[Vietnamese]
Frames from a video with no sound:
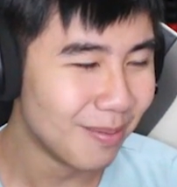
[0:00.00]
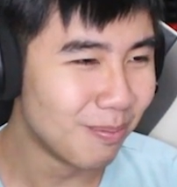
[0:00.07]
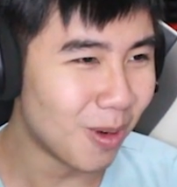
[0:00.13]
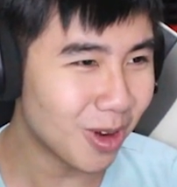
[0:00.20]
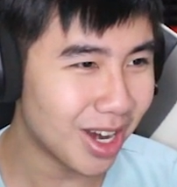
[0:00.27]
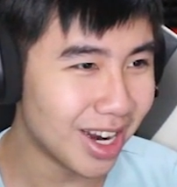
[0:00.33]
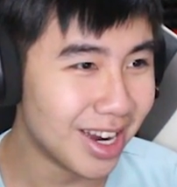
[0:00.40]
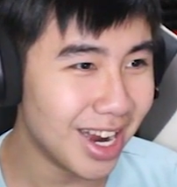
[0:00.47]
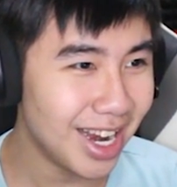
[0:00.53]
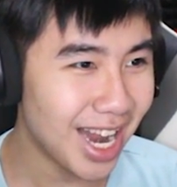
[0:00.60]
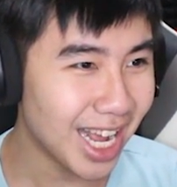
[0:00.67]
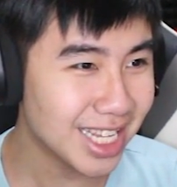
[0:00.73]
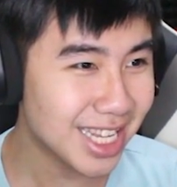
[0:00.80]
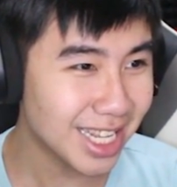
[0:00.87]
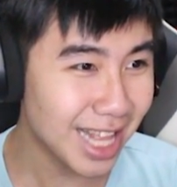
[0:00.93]
một người
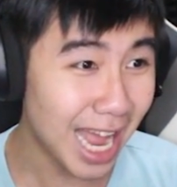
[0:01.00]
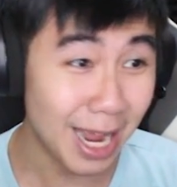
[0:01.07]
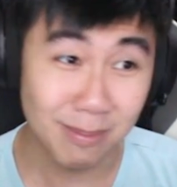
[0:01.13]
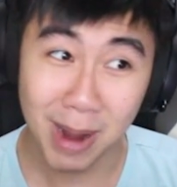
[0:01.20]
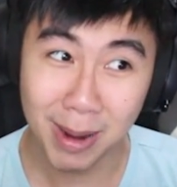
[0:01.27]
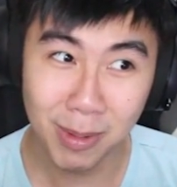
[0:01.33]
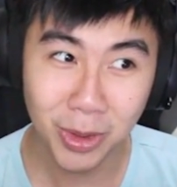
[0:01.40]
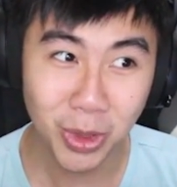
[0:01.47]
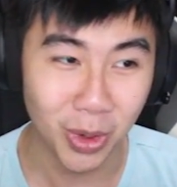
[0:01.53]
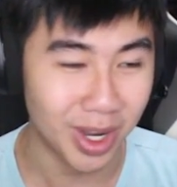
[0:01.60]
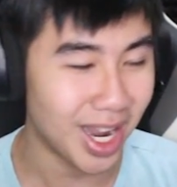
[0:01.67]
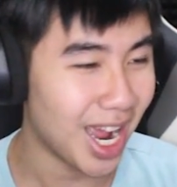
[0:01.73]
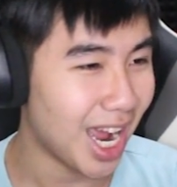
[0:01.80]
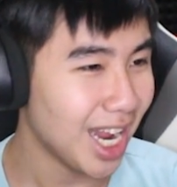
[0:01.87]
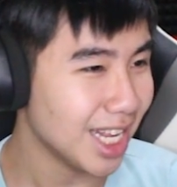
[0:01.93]
lái xe tải 31
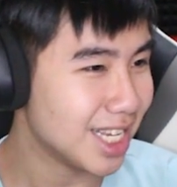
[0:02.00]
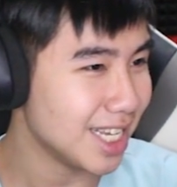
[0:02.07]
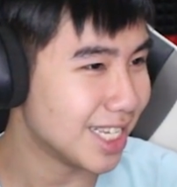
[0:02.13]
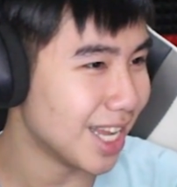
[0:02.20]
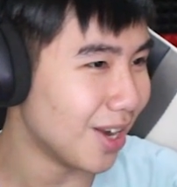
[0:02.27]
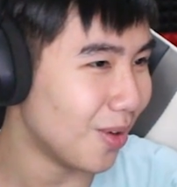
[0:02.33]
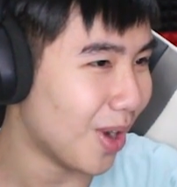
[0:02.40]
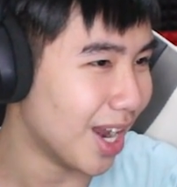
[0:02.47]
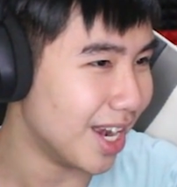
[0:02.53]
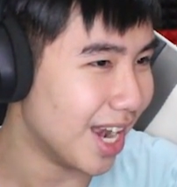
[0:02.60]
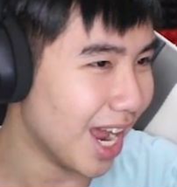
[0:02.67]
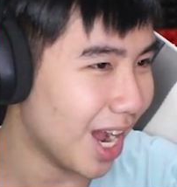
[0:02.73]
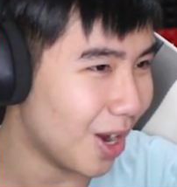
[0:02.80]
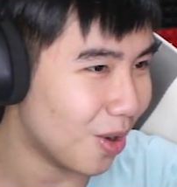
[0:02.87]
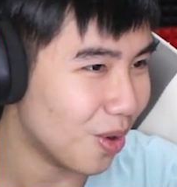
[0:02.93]
tuổi ái chị dậu hẳn
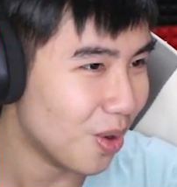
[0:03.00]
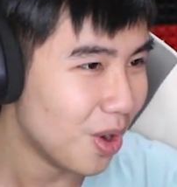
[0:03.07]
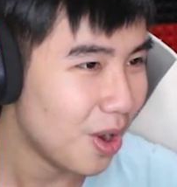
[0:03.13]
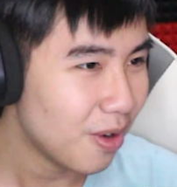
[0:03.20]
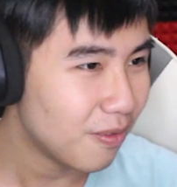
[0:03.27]
nào